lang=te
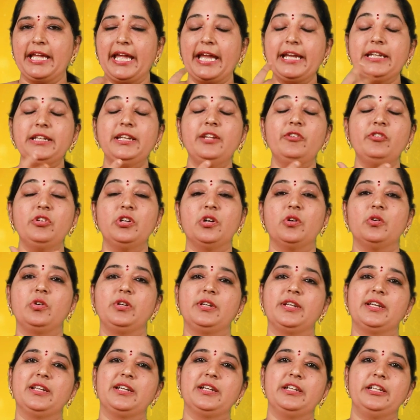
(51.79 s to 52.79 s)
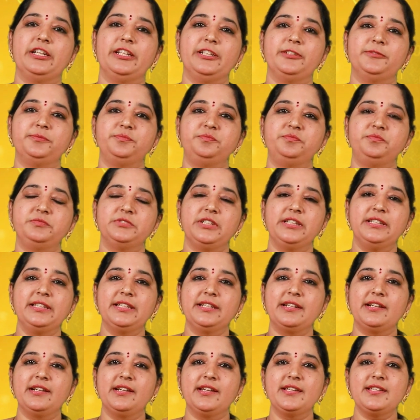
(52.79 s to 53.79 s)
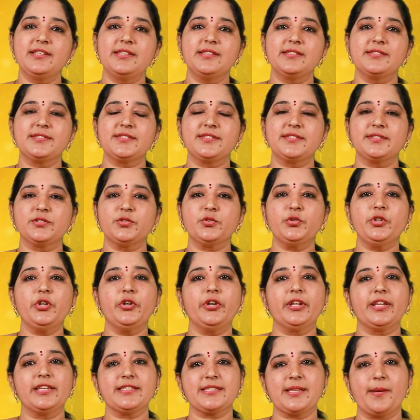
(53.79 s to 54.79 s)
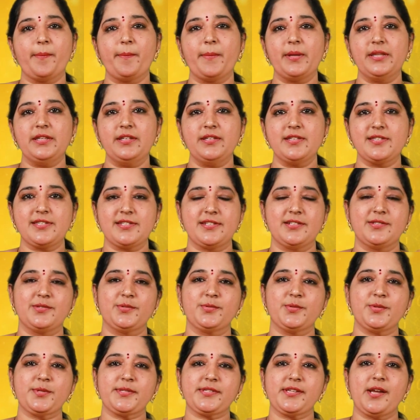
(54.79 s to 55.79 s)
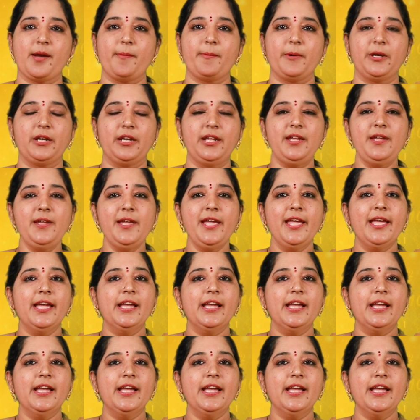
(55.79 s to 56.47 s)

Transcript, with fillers: యాక్టివ్గా ఉంటారండి ఎందుకంటే సూర్యుడికి సంబంధించిన రోజు కాబట్టి